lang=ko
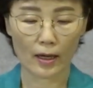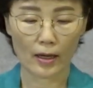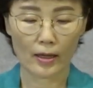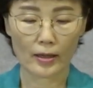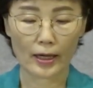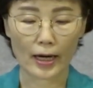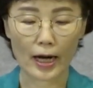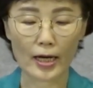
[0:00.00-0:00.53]

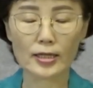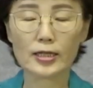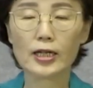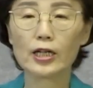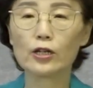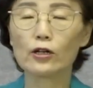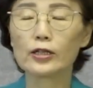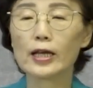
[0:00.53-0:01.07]

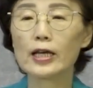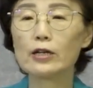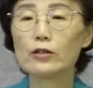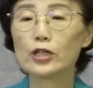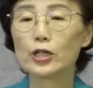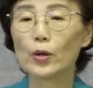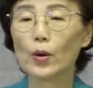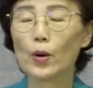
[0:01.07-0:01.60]
가지가
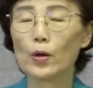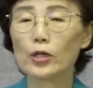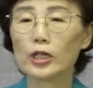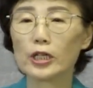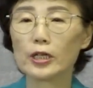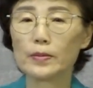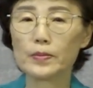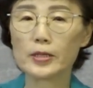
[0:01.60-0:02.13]
연하여지고
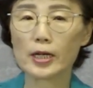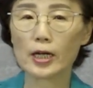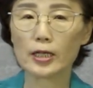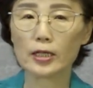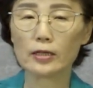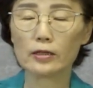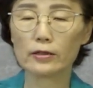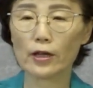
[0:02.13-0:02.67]

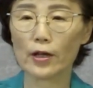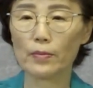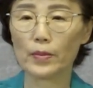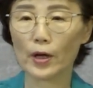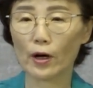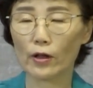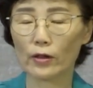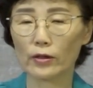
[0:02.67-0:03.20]
잎사귀를
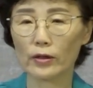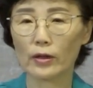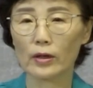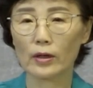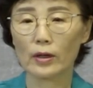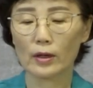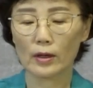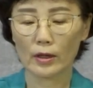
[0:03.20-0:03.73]
내면
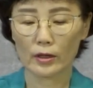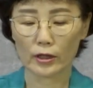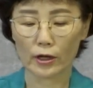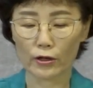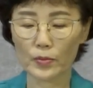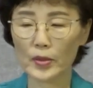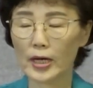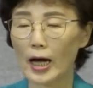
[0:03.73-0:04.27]

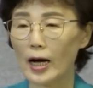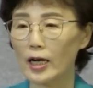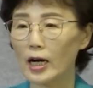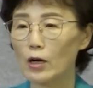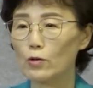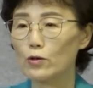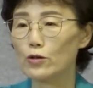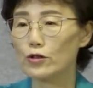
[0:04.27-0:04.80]
여름이
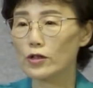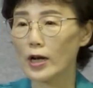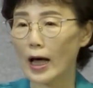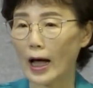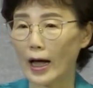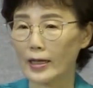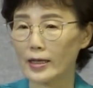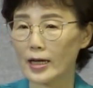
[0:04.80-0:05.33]
가까운 줄
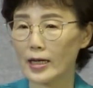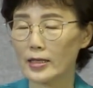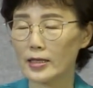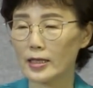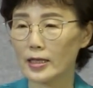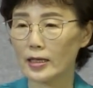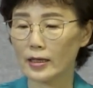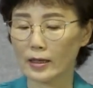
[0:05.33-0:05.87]

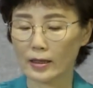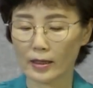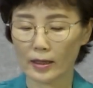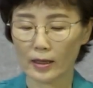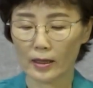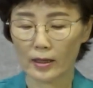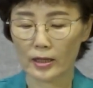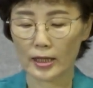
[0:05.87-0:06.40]
아나니
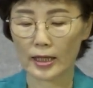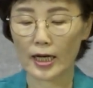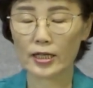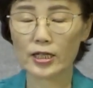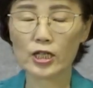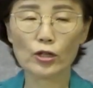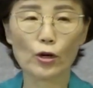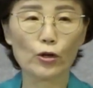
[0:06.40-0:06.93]

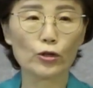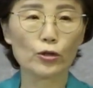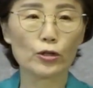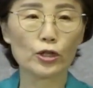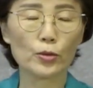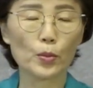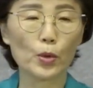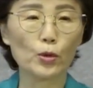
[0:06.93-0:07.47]
이같이 너희도
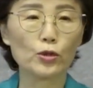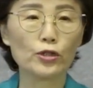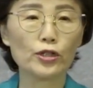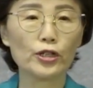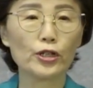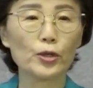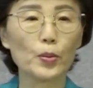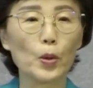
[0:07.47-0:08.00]
이
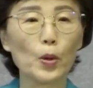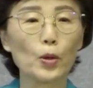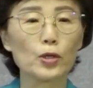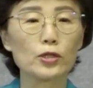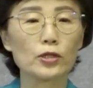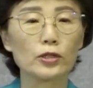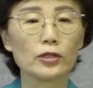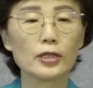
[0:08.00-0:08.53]
모든 일을
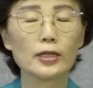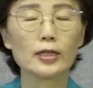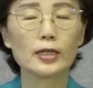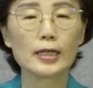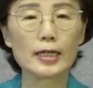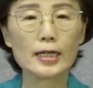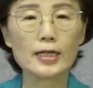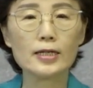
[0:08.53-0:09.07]
보고는
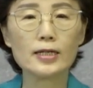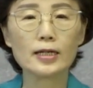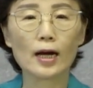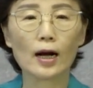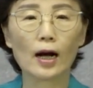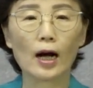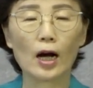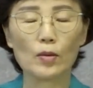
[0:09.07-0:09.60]

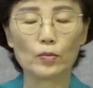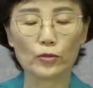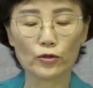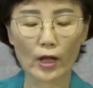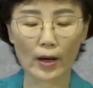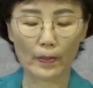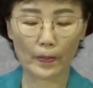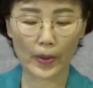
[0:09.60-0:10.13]
인자가
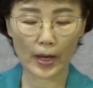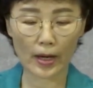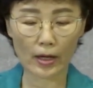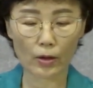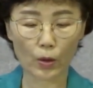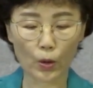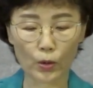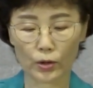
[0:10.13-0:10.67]
문
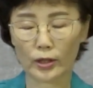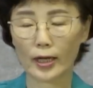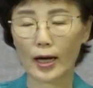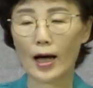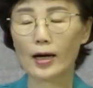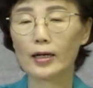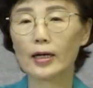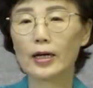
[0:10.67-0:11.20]
앞에 곧
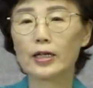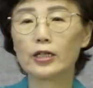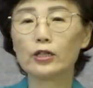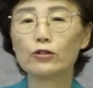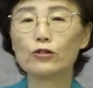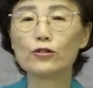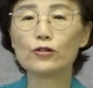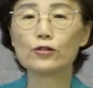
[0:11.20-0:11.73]
가까이
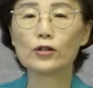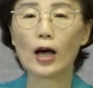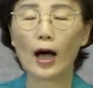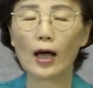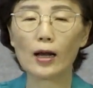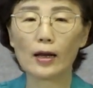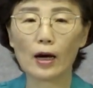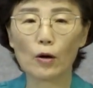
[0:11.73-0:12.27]
이른 줄
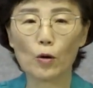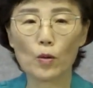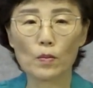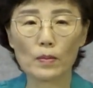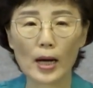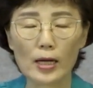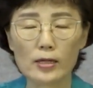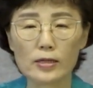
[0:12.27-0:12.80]
알라고
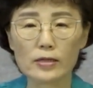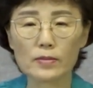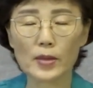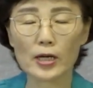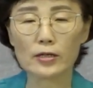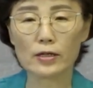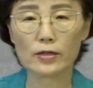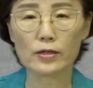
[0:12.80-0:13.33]

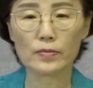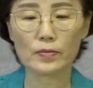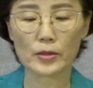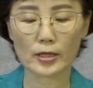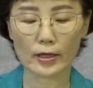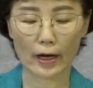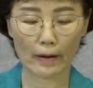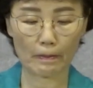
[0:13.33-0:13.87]
말씀하셨습니다.